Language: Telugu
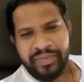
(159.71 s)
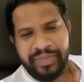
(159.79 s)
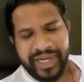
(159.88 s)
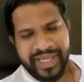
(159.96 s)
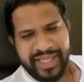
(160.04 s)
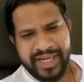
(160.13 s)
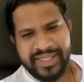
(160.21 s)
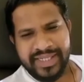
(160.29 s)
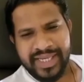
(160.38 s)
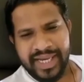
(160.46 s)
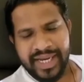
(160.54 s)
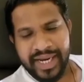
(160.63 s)

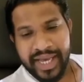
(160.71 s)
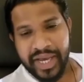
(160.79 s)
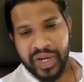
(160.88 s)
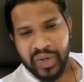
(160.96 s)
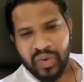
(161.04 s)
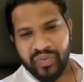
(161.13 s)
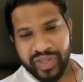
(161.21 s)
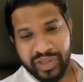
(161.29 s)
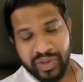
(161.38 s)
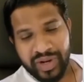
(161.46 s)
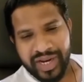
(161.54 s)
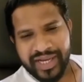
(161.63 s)
ప్రియదర్శి నేను
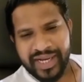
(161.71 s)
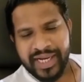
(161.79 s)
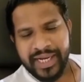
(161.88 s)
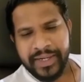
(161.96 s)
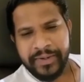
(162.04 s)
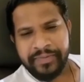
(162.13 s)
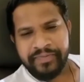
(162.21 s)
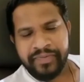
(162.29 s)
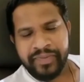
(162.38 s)
విద్యుల్లేఖ గారు